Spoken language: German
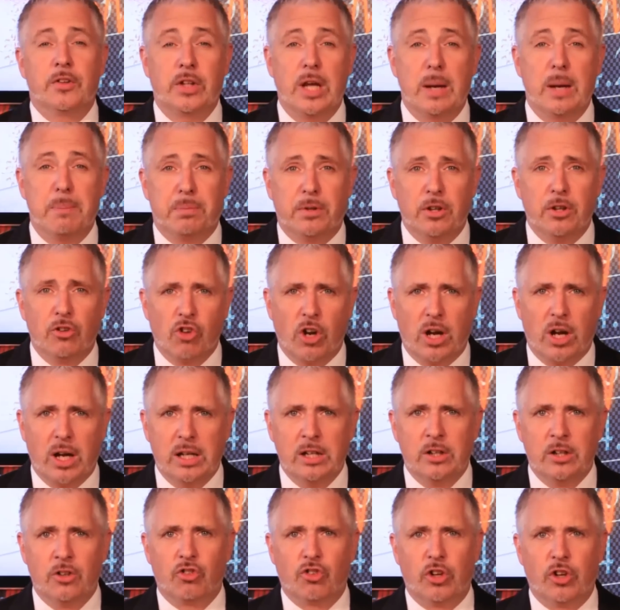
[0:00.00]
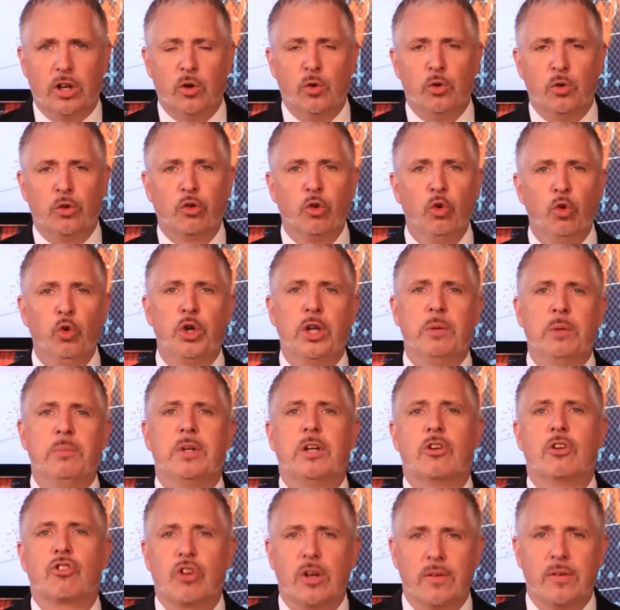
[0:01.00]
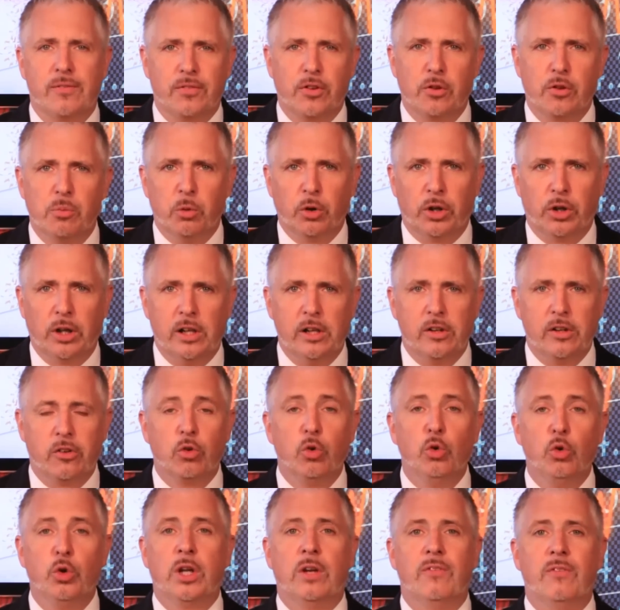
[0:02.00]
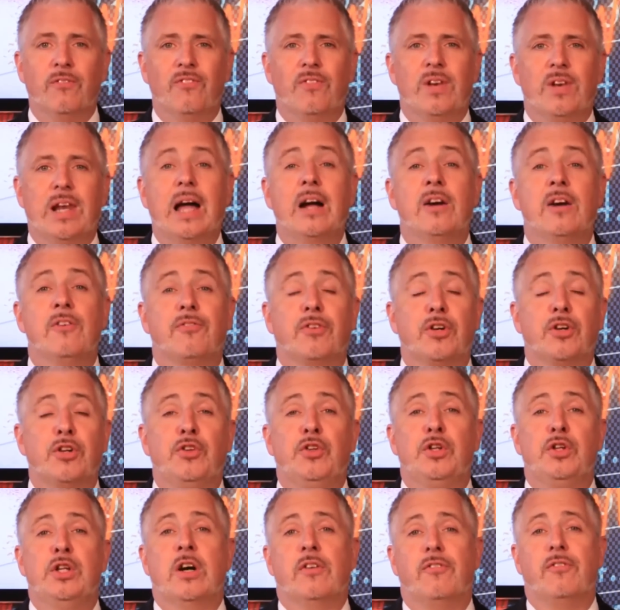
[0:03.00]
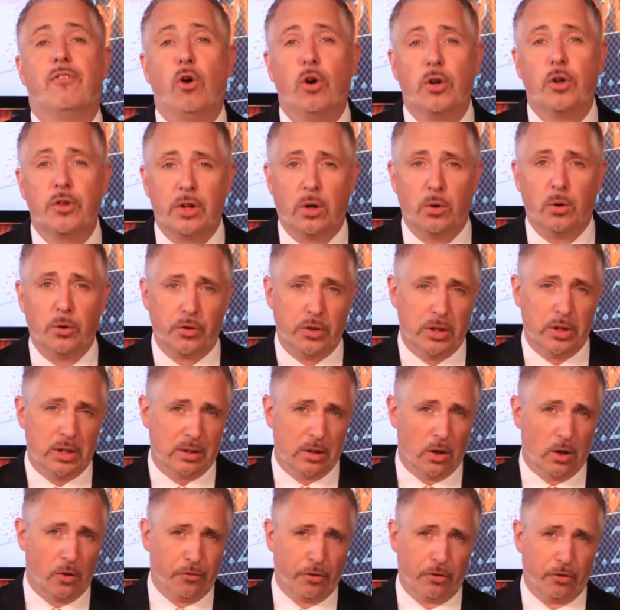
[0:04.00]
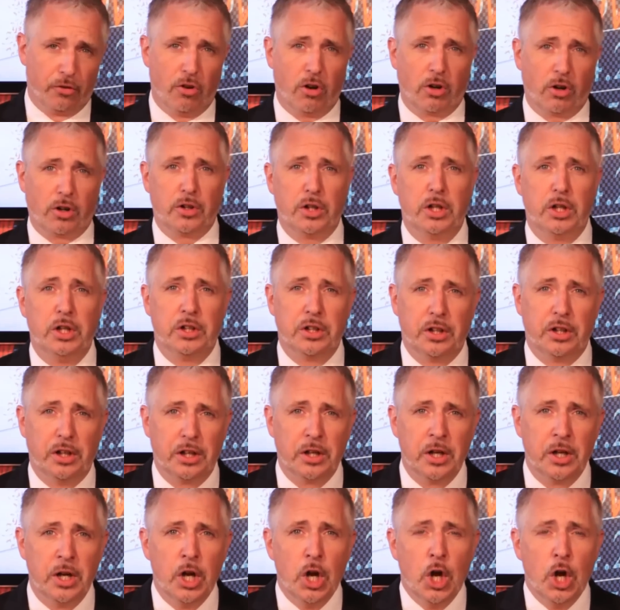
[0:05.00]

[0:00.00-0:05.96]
skeptische Einstellung zu dem Geschäftsmodell, zu den langfristigen Erfolgsaussichten auch von Rocket Internet.